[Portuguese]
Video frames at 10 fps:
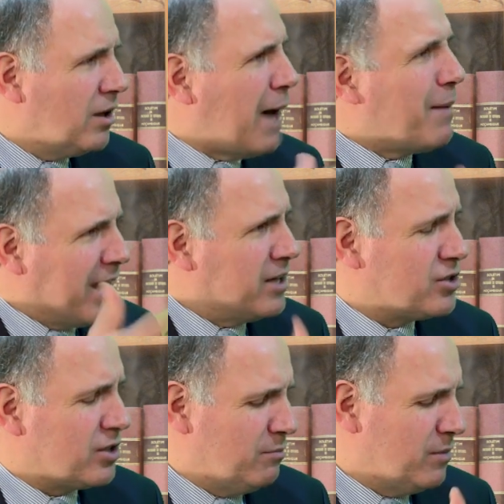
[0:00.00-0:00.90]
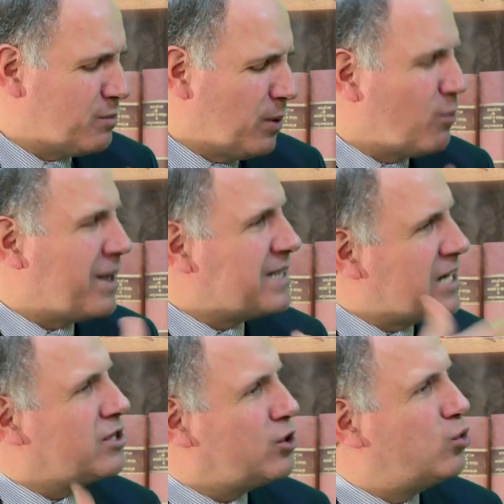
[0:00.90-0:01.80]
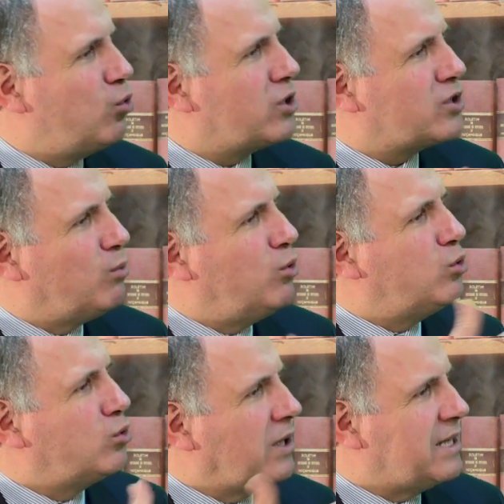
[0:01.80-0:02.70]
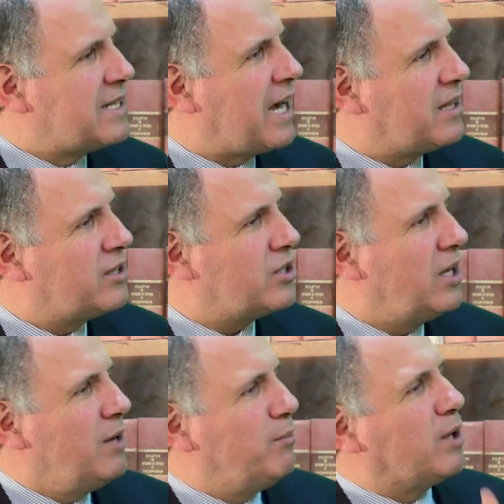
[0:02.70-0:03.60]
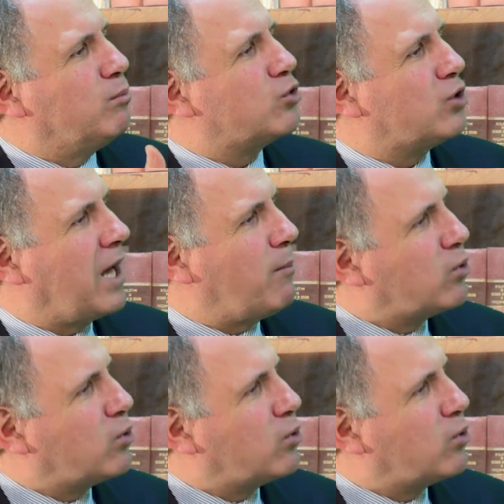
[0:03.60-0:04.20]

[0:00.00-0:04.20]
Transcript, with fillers: há mais, mas pelo menos estas duas são muito utilizadas para mostrar,